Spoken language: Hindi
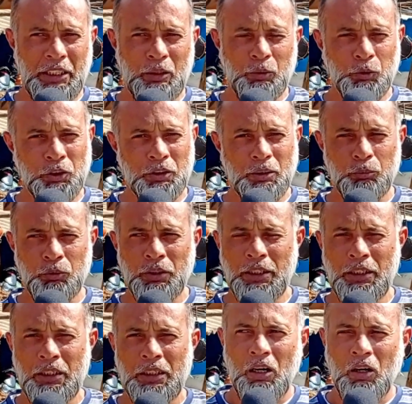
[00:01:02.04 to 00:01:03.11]
के कुछ
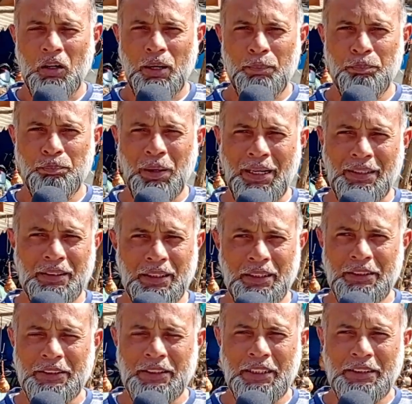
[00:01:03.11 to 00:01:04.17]
नमूने और हम बात
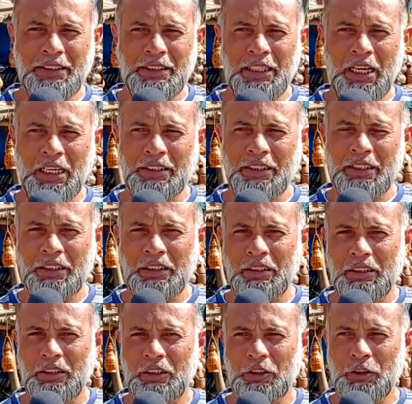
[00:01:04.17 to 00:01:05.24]
करना चाहेंगे यहाँ के
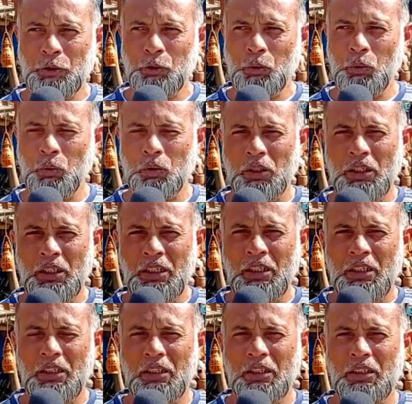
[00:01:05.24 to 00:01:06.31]
जो
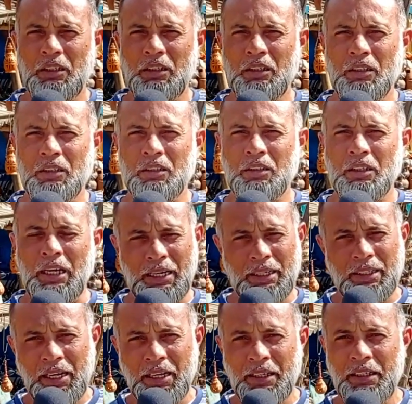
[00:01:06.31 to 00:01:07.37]

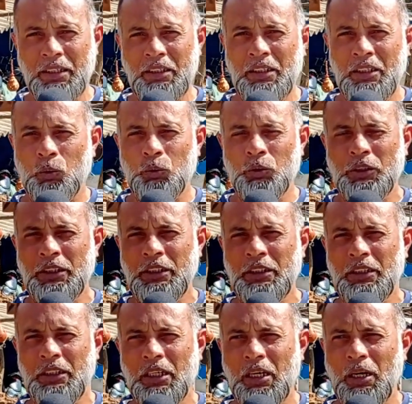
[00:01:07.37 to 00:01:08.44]
कलाकार है
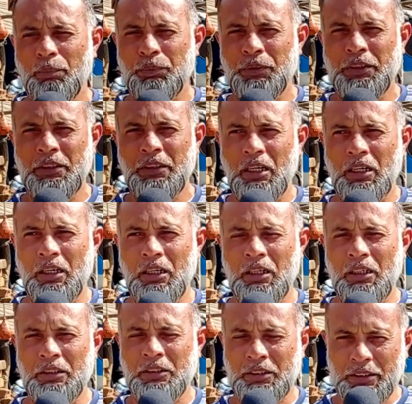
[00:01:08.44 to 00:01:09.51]
उनकी अपनी
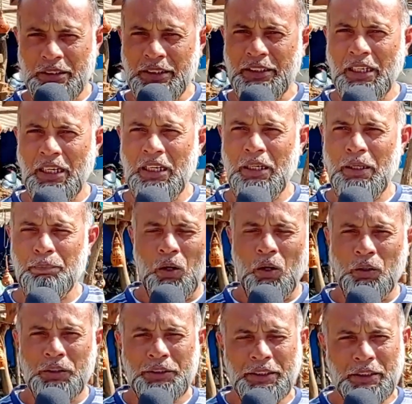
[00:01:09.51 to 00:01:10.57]
स्थिति क्या है
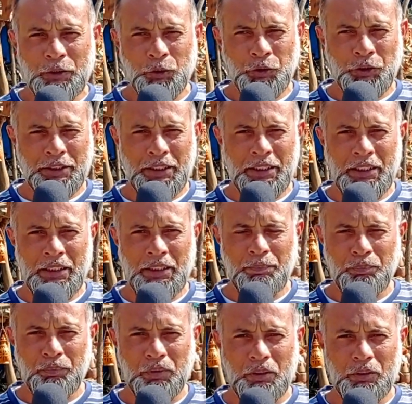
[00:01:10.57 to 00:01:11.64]
और ये जो जगह है
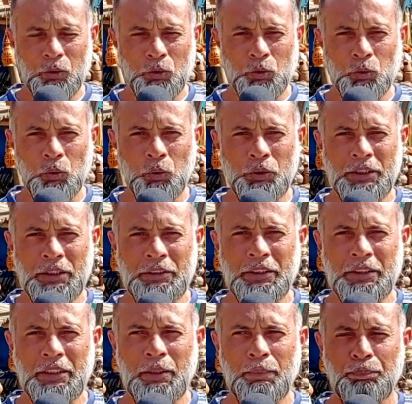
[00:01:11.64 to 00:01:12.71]
दोस्तों ये
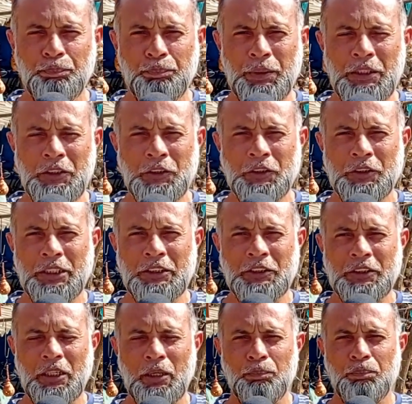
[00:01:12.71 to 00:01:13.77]
जगह पेंच
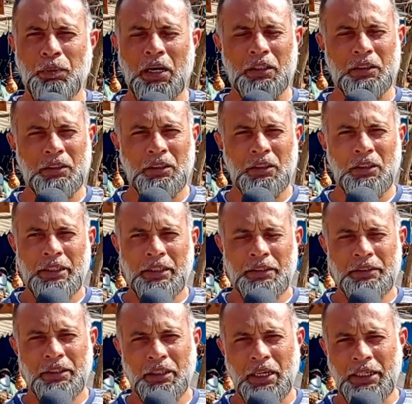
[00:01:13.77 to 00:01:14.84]
नेशनल पार्क के
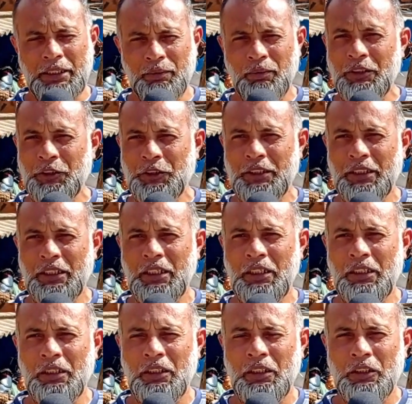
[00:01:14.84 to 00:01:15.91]
अंदर आने वाली जगह है
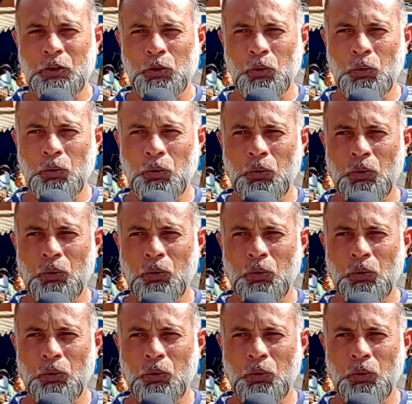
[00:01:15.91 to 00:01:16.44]
तो